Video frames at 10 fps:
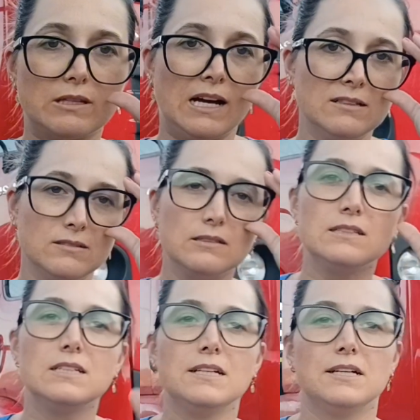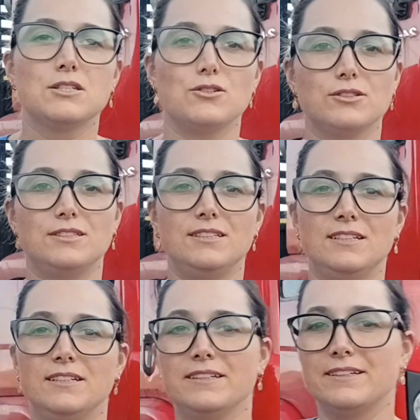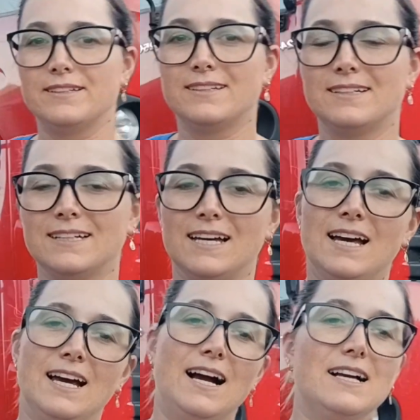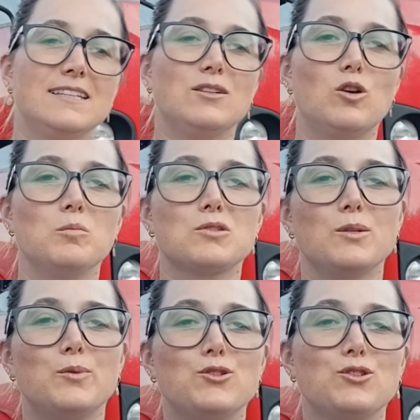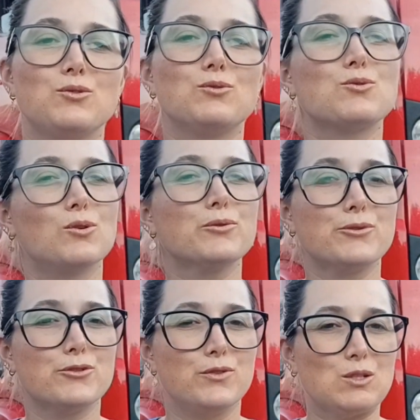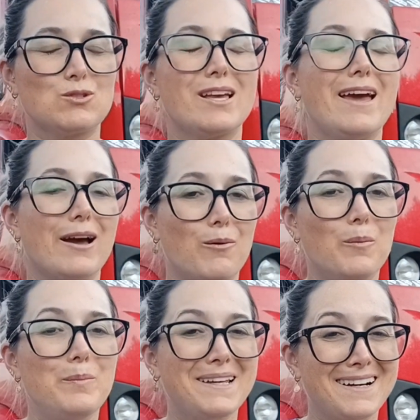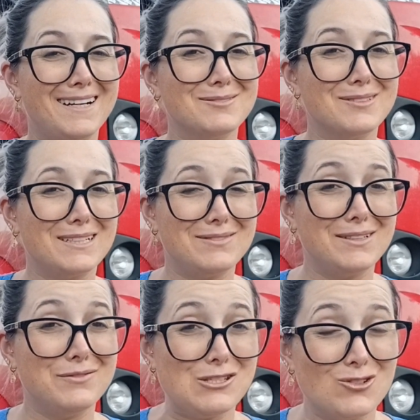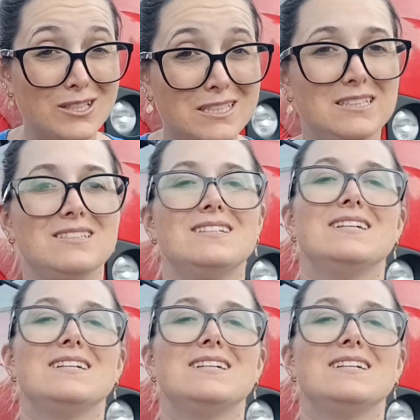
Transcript: tá? Só que aqui, como eu sempre digo nos outros vídeos, é complicado gravar vídeo aqui.